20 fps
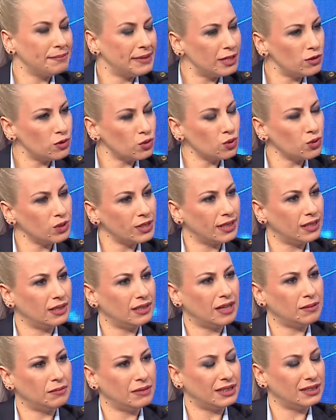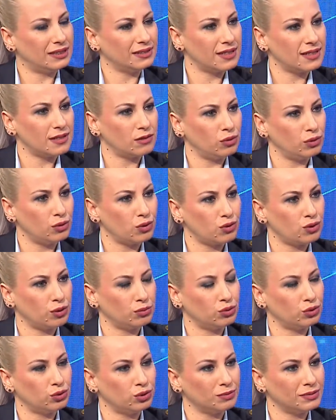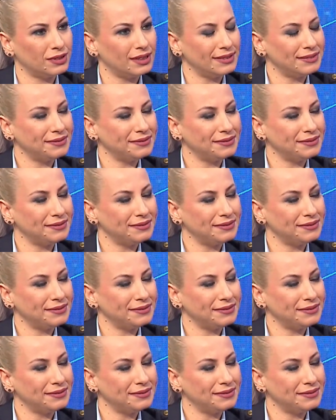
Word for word: menisküs yaralanmaları nasıl oluşuyor bu durumda?